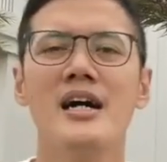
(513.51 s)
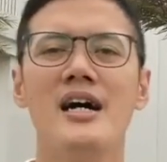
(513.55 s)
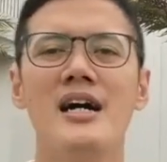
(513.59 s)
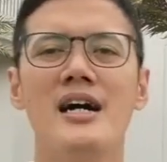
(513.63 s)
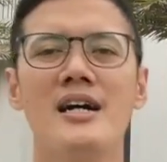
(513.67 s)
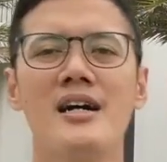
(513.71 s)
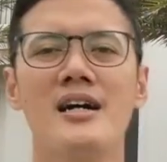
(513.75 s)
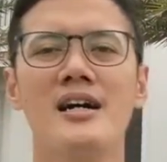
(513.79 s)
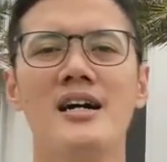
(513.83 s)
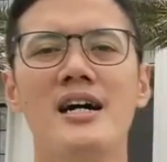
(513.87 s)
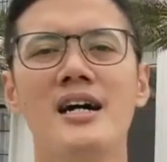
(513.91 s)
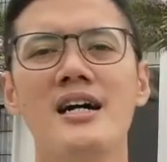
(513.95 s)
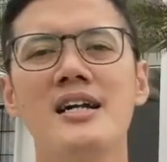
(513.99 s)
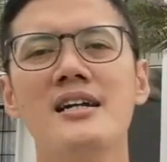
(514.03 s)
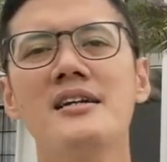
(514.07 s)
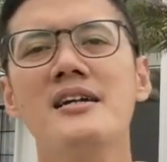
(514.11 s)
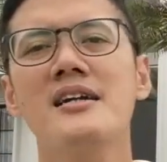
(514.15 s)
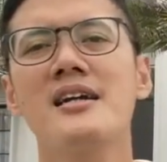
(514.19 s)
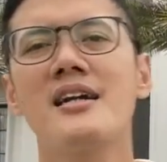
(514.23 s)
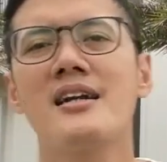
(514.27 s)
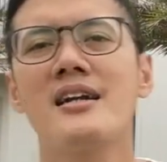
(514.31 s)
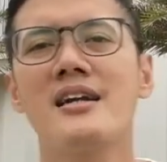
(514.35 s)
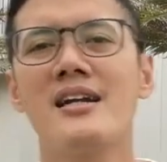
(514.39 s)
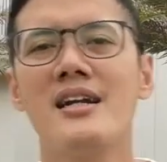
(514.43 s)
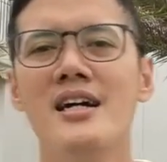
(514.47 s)
nggak akan
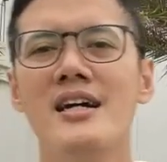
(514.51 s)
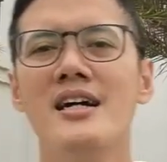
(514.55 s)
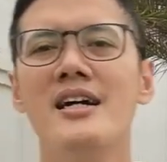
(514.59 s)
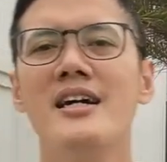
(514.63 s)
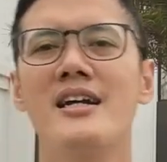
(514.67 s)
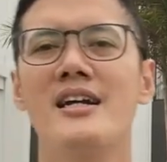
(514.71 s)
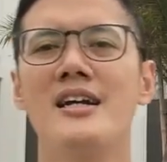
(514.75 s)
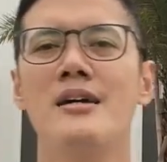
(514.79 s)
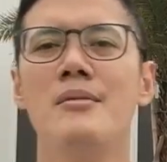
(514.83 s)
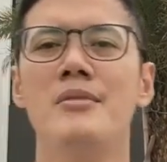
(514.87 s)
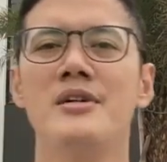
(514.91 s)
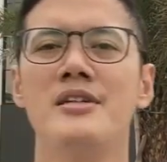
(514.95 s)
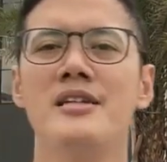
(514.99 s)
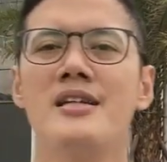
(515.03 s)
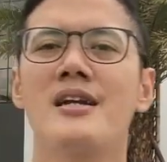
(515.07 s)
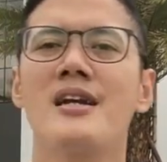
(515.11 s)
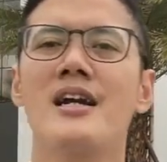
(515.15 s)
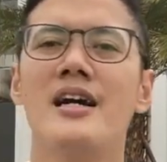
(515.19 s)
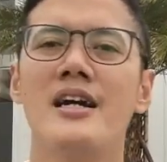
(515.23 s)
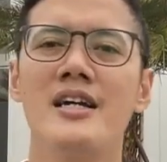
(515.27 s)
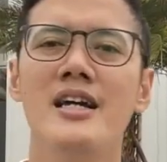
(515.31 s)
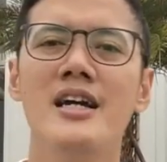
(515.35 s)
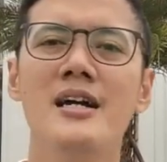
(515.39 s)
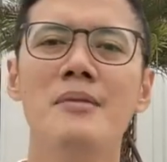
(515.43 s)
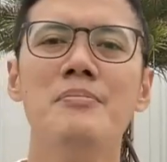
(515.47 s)
kena yang namanya
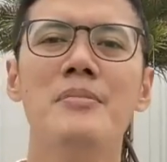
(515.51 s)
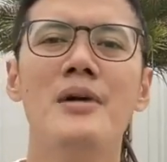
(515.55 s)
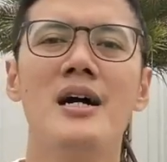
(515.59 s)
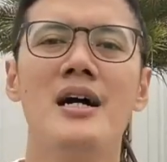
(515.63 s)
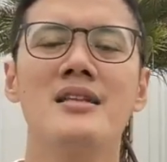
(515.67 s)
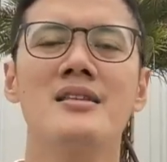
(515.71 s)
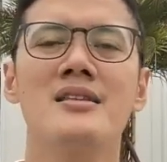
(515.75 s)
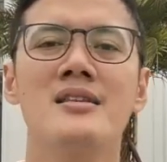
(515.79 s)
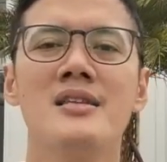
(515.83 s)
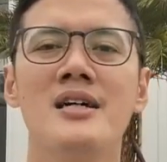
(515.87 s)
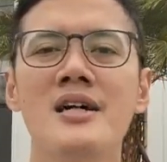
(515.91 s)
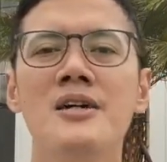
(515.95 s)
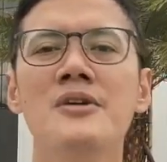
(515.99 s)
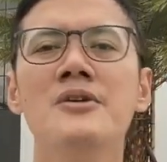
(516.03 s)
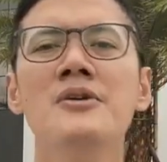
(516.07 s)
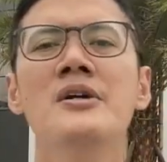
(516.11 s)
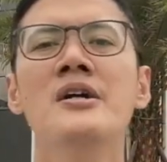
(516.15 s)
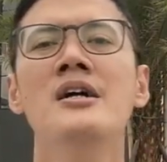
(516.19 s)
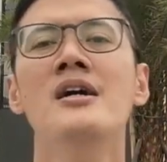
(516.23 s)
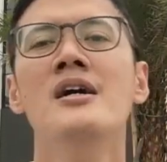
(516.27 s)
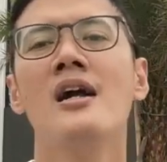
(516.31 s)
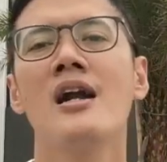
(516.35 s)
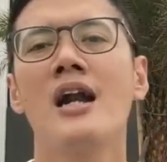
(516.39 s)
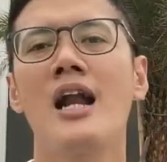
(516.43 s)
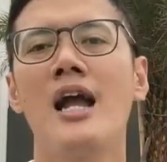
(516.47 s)
rayap atau
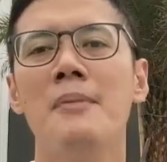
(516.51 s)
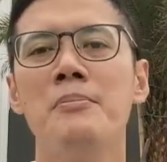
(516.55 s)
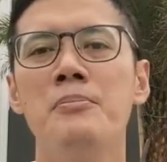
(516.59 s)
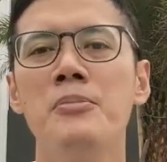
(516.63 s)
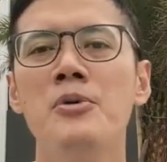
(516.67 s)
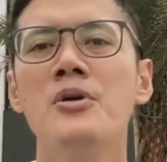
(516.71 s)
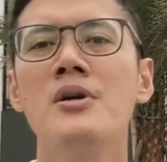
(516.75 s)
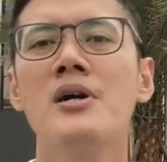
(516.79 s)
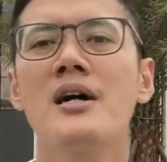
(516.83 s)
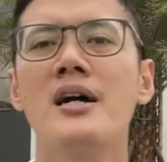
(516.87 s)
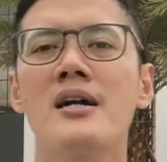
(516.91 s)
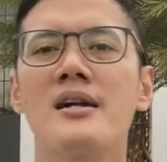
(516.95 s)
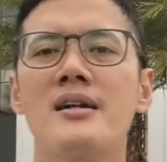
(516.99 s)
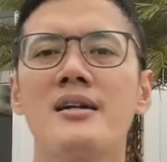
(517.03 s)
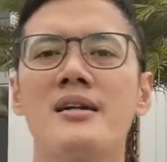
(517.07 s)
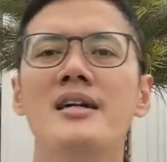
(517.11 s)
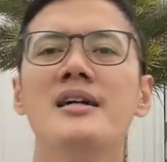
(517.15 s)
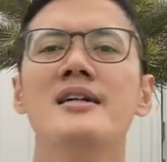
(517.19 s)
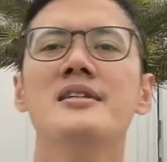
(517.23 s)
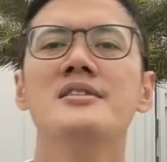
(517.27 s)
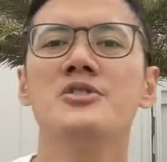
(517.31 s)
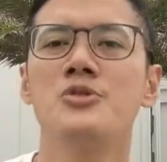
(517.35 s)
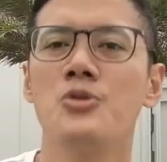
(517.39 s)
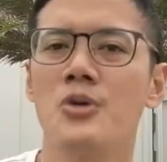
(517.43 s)
lapuk karena